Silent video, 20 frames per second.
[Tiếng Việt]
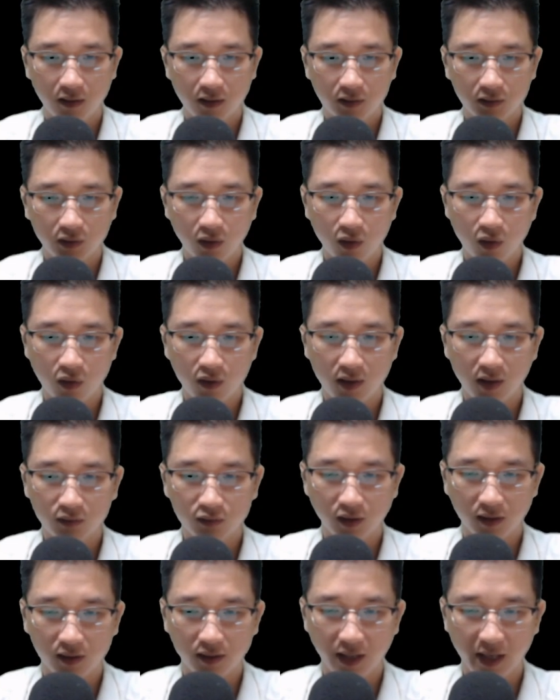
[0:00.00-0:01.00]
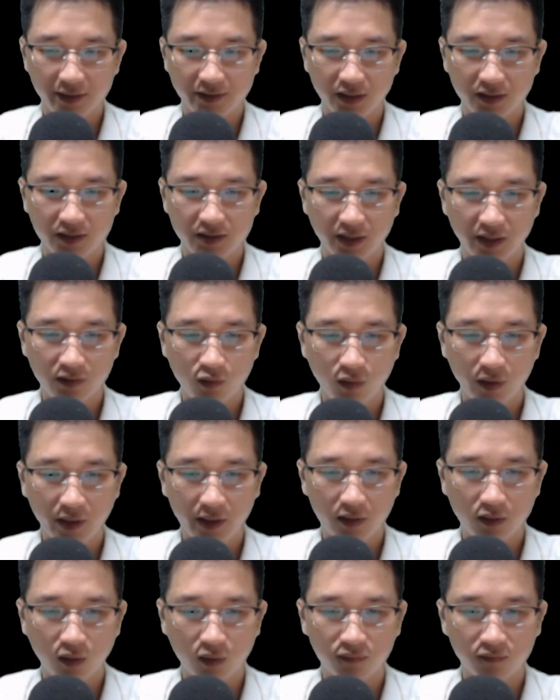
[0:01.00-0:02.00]
Tôn Ngộ Không thuật lại trận chiến
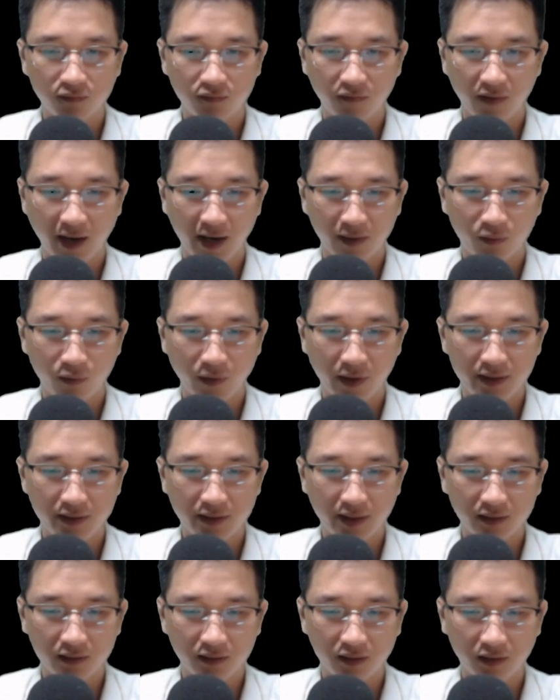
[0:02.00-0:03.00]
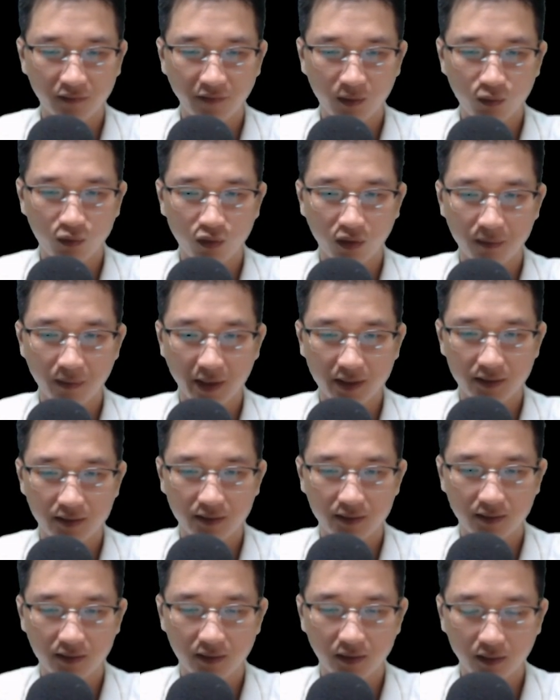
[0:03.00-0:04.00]
cuối cùng và nguyên nhân tử vong của mình.
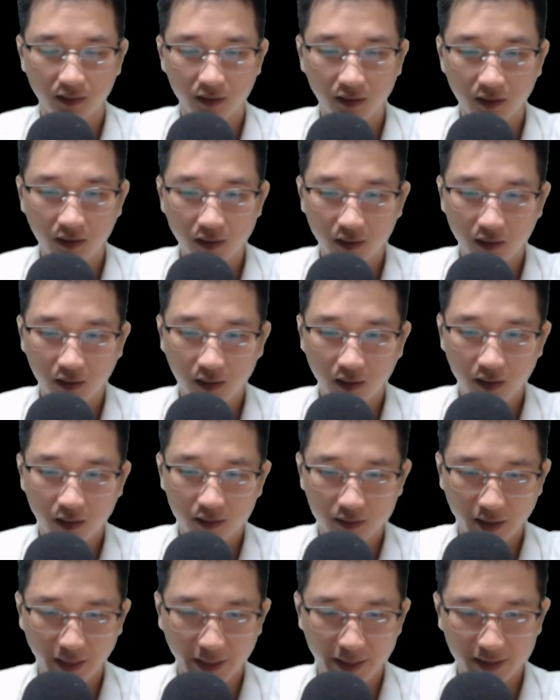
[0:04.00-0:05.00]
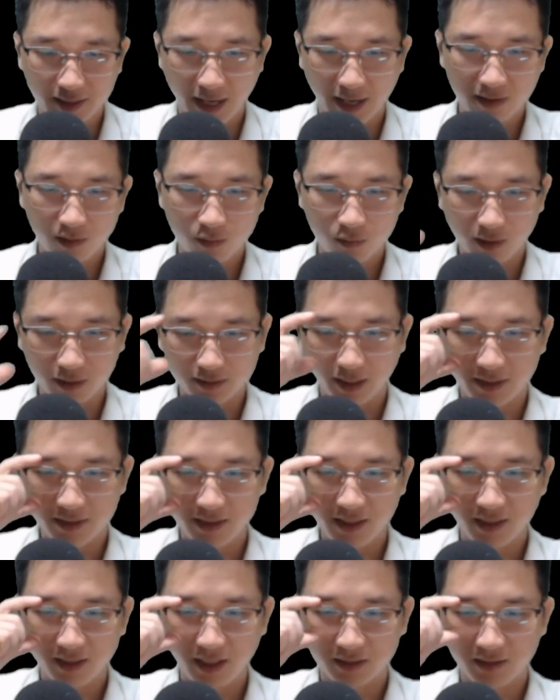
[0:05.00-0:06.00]
Ngay cả Đông Hoàng Thái
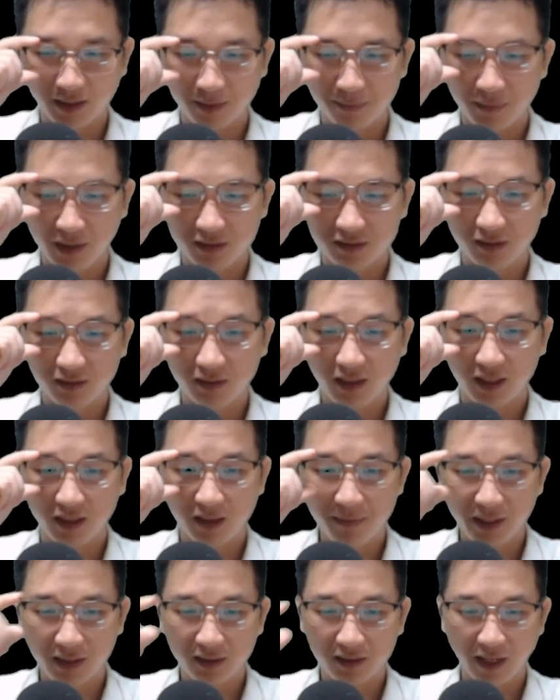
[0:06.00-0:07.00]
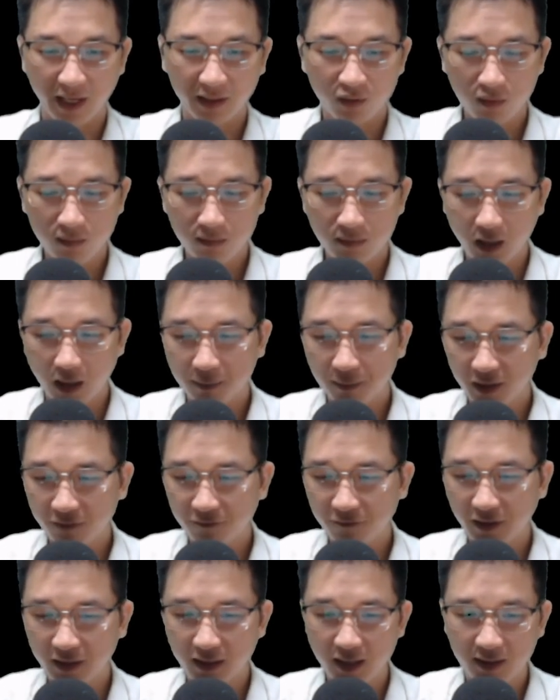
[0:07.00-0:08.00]
Nhất đang nhắm mắt dưỡng thần ở bên cạnh cũng mở mắt
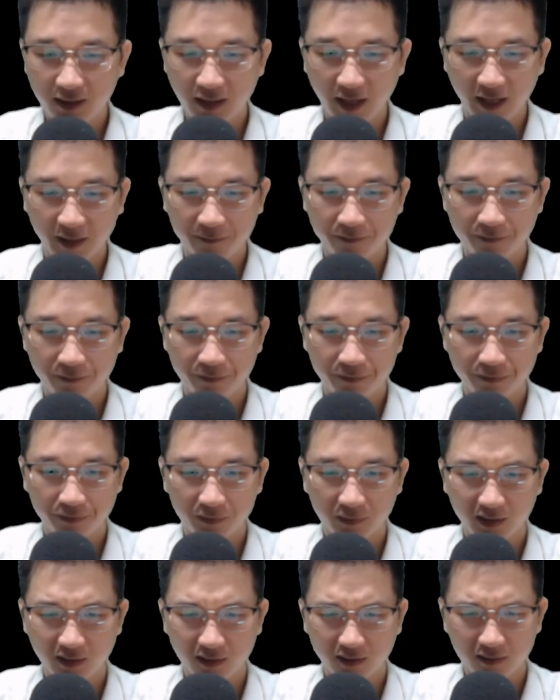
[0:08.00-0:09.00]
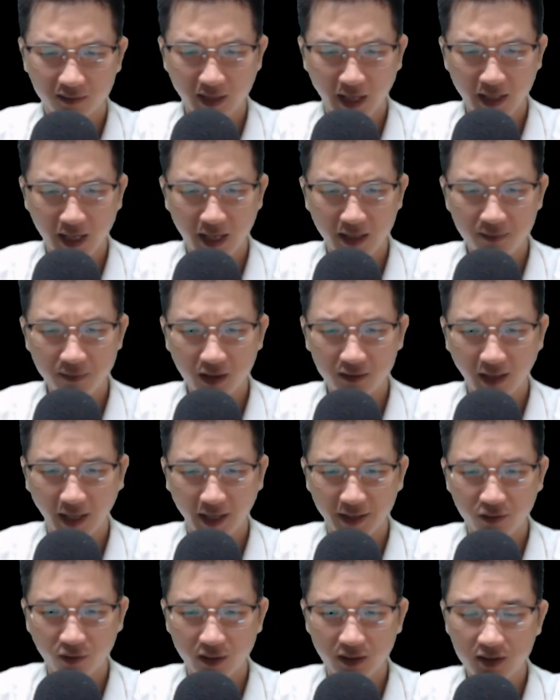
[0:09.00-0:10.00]
vì kinh ngạc. Đã đến mức
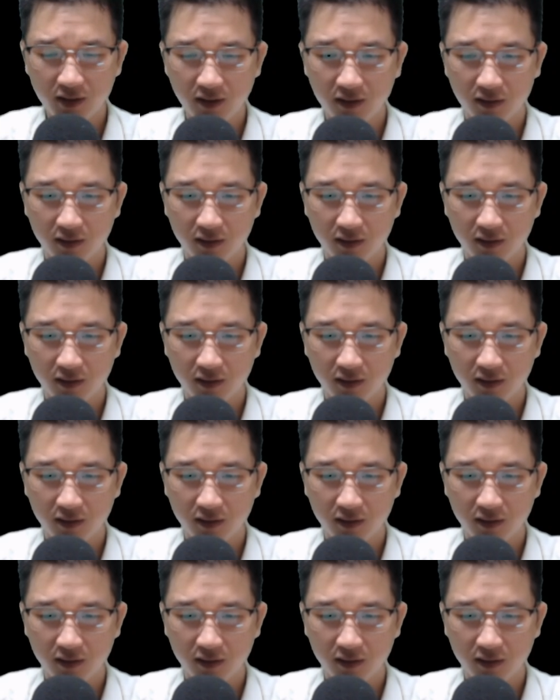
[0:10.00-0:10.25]
này rồi ư?